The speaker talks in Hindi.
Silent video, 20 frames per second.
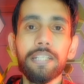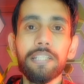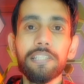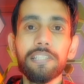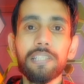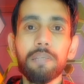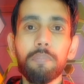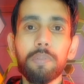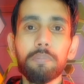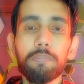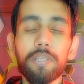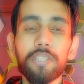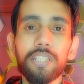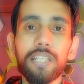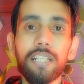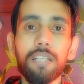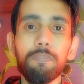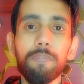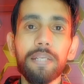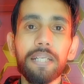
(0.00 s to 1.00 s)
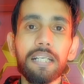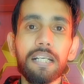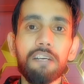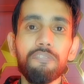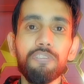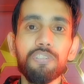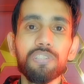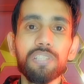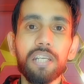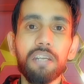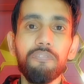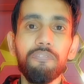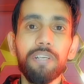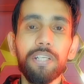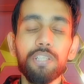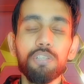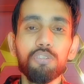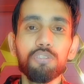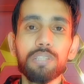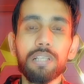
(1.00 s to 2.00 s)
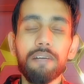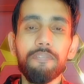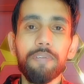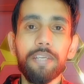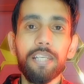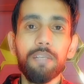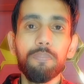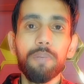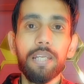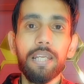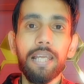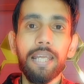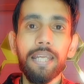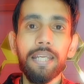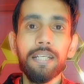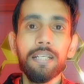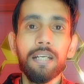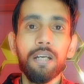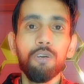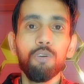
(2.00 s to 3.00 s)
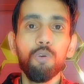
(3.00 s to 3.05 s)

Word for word: इस संबंध में चैनल पे काफ़ी सारी वीडियोस अवेलेबल हैं